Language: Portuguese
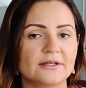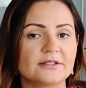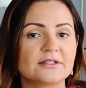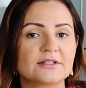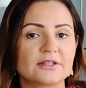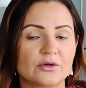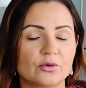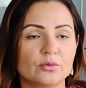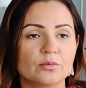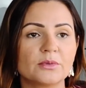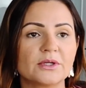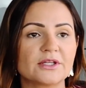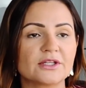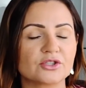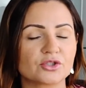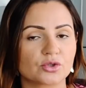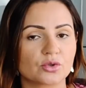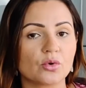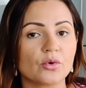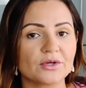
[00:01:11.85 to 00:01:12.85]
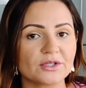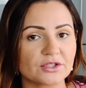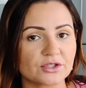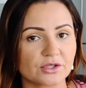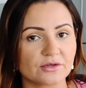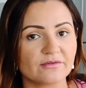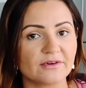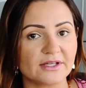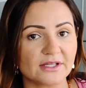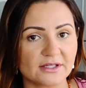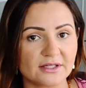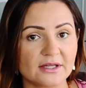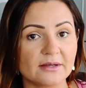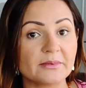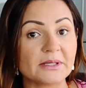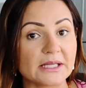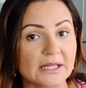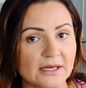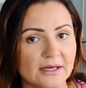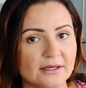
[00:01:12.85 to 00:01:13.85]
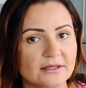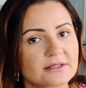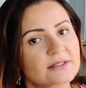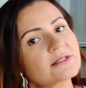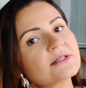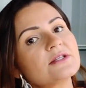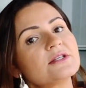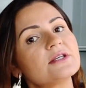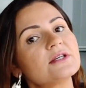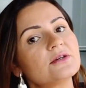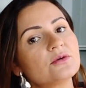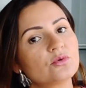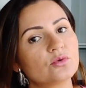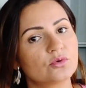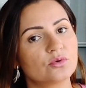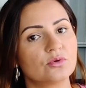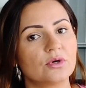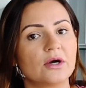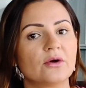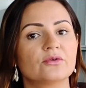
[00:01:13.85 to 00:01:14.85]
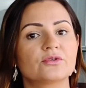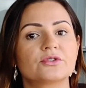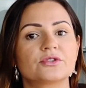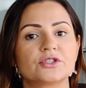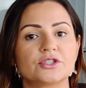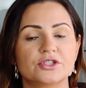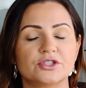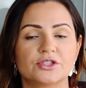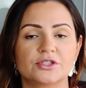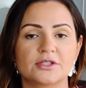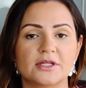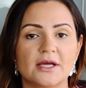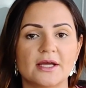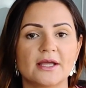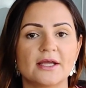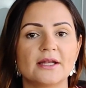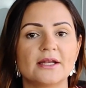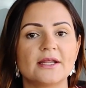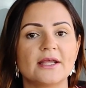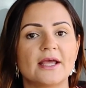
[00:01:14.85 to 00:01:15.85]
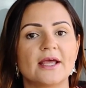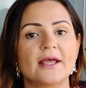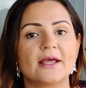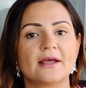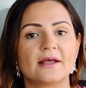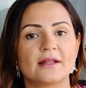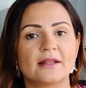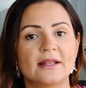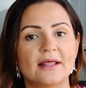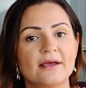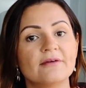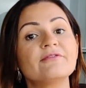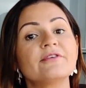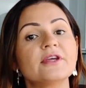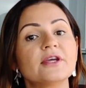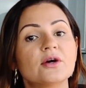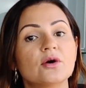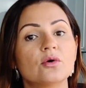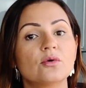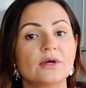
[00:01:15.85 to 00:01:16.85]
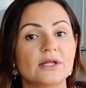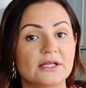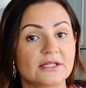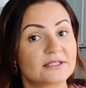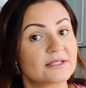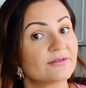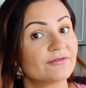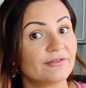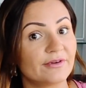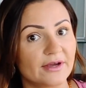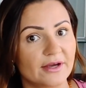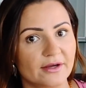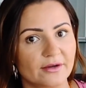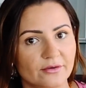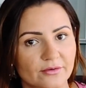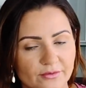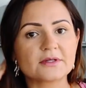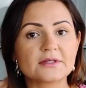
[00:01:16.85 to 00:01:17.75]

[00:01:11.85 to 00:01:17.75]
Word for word: Isso é uma das coisas que vai determinar se o autista ele é leve ou ele é severo